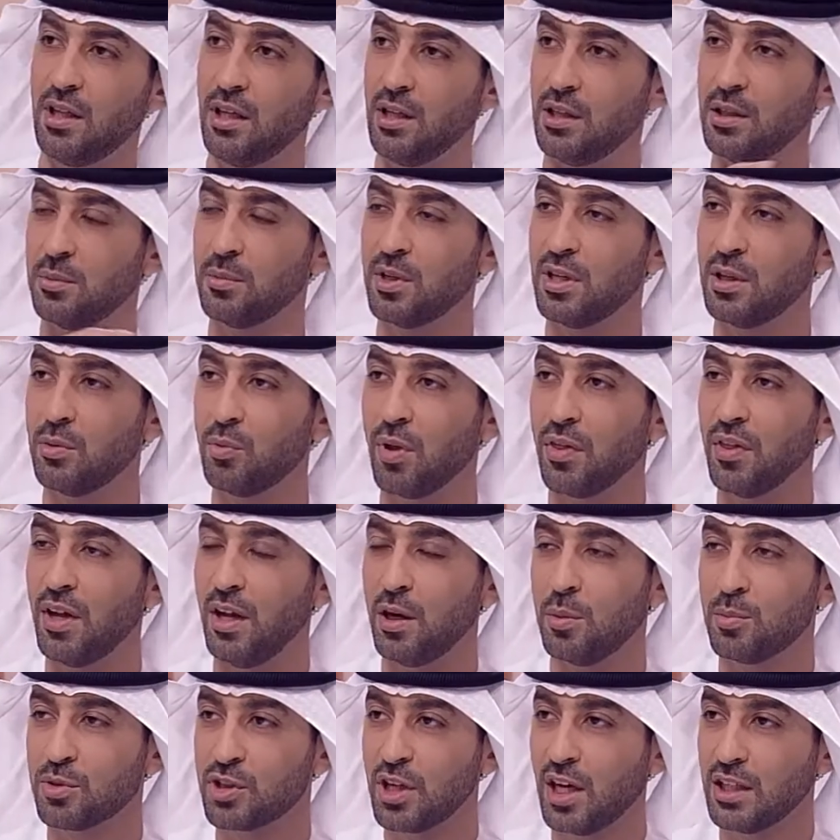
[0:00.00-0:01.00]
نحن يمكن
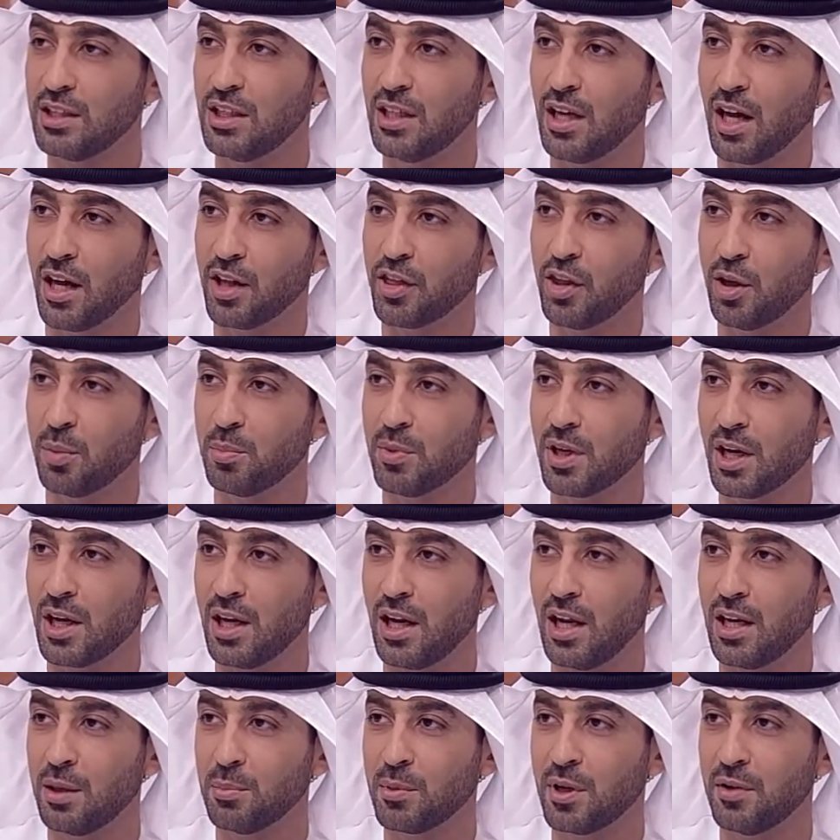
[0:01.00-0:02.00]
نوضح للمشاهدين اكثر من
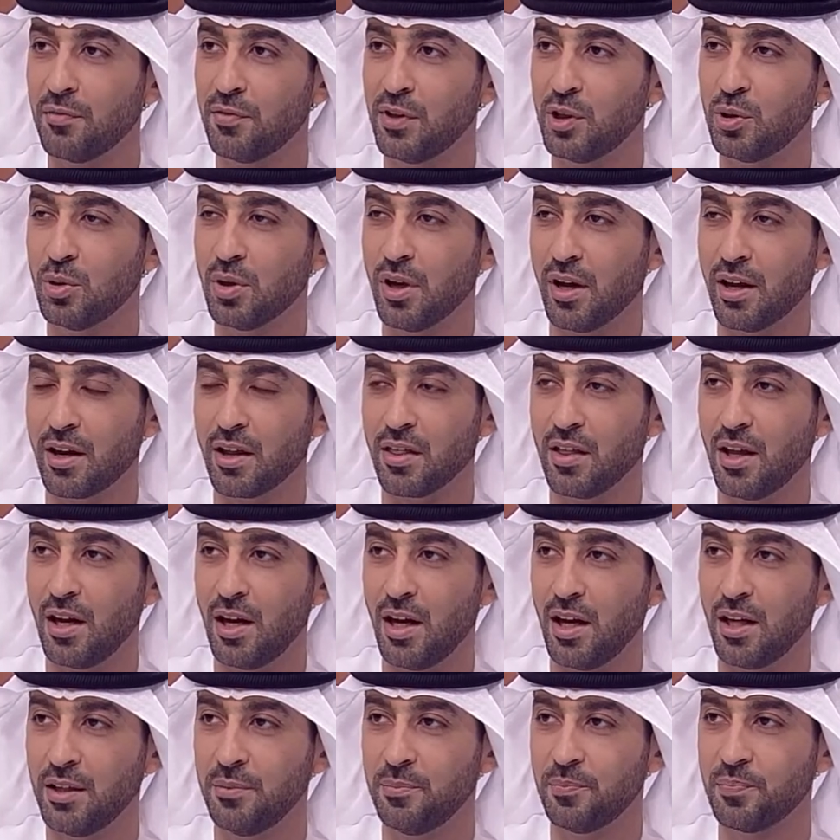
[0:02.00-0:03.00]
خلال يمكن فيديو نعرضه
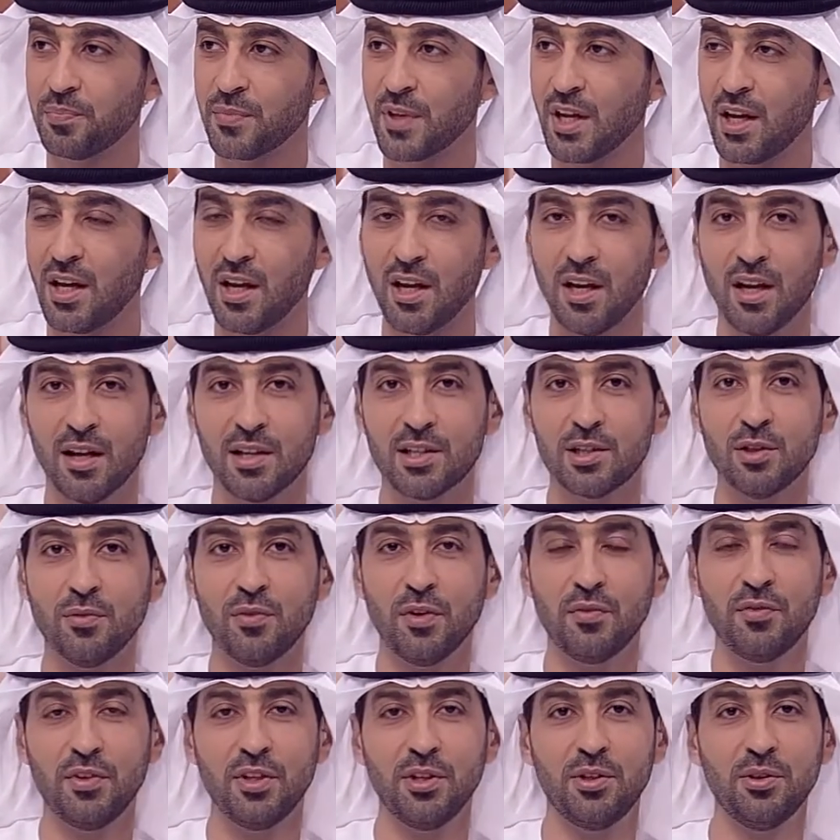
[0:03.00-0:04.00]
الان نعم نشوف
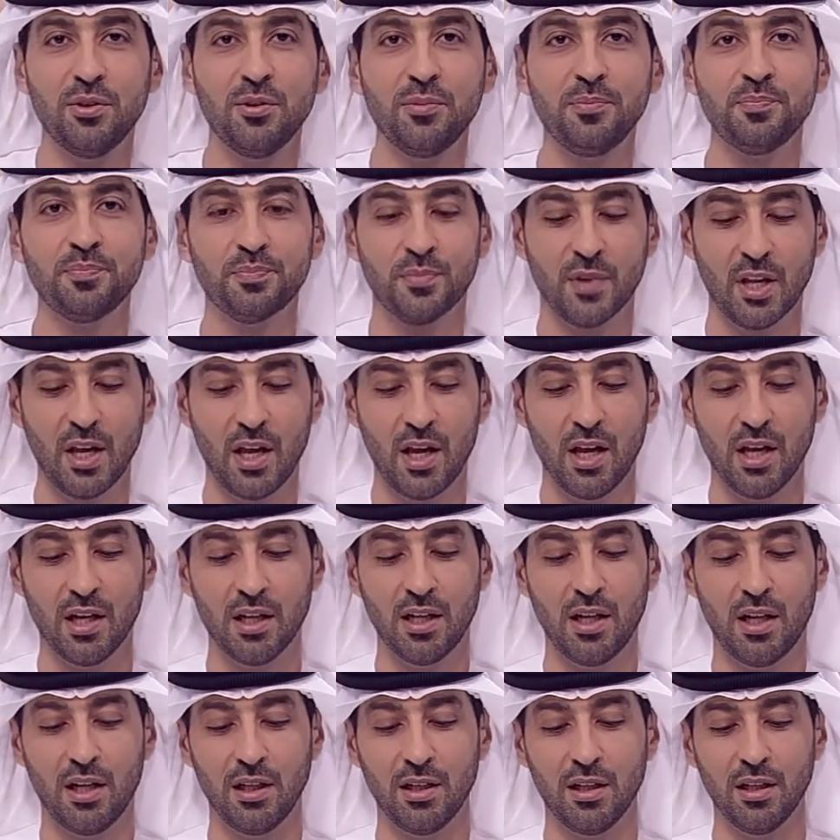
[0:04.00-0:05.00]
الفيديو
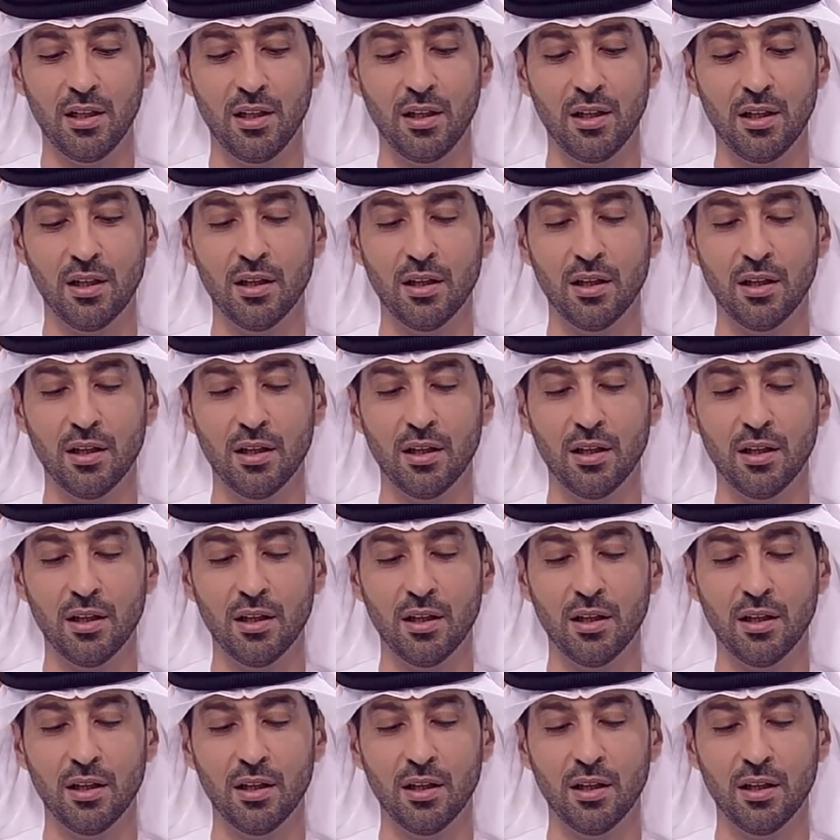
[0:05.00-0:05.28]
يعني